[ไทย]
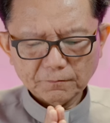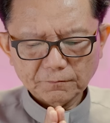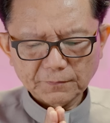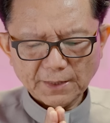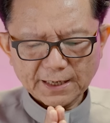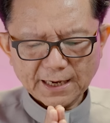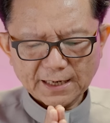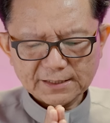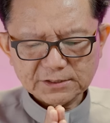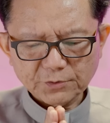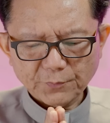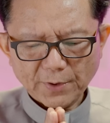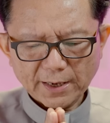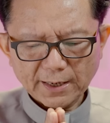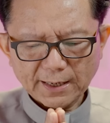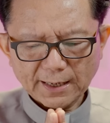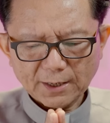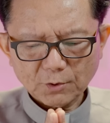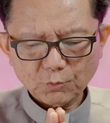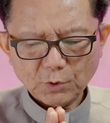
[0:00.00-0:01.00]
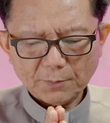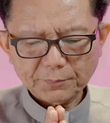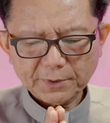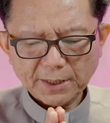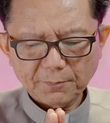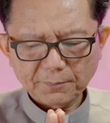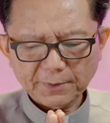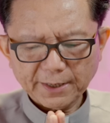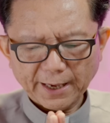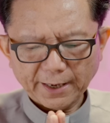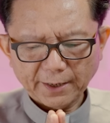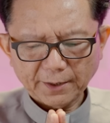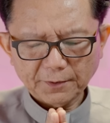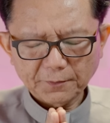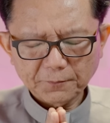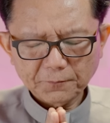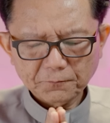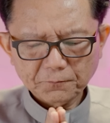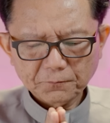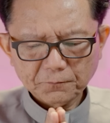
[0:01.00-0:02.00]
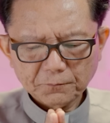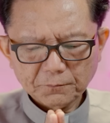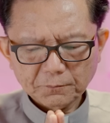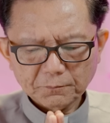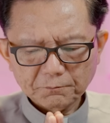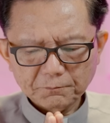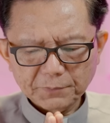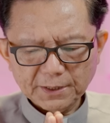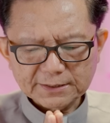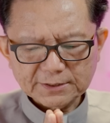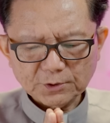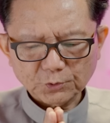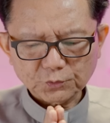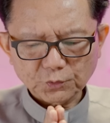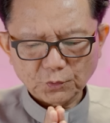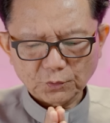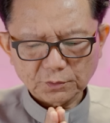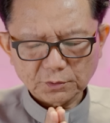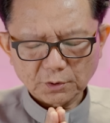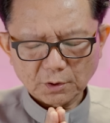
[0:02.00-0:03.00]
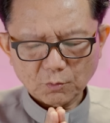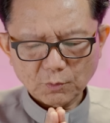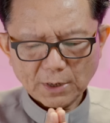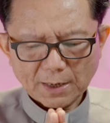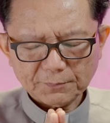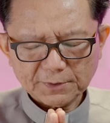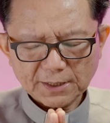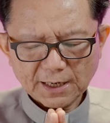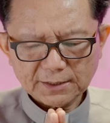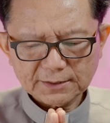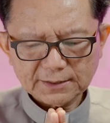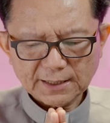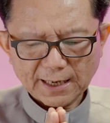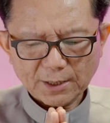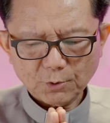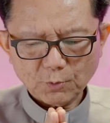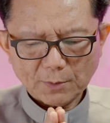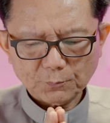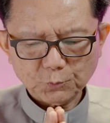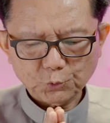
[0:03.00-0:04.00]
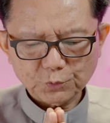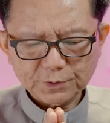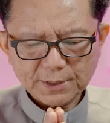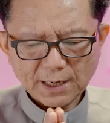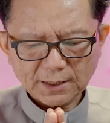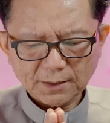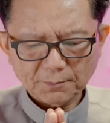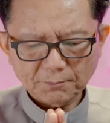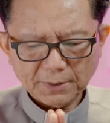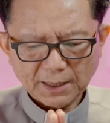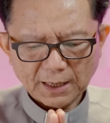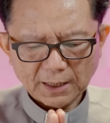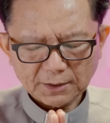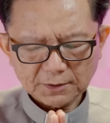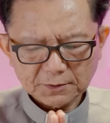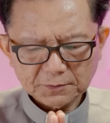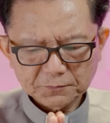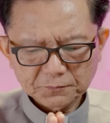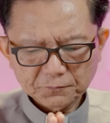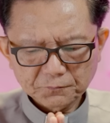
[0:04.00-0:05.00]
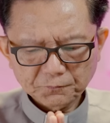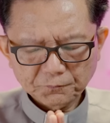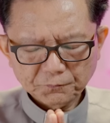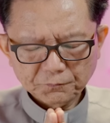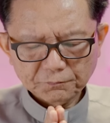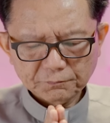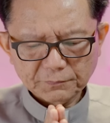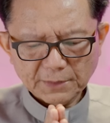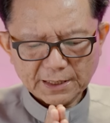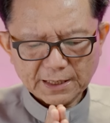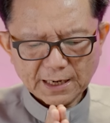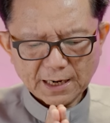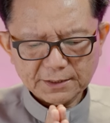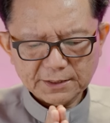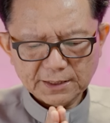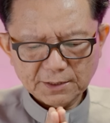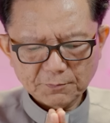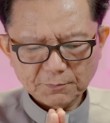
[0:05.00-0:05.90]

ในการแสวงหาความเข้มแข็งเพื่อจดทนต่อความท้าทายความทุกข์ยากลำบากในการที่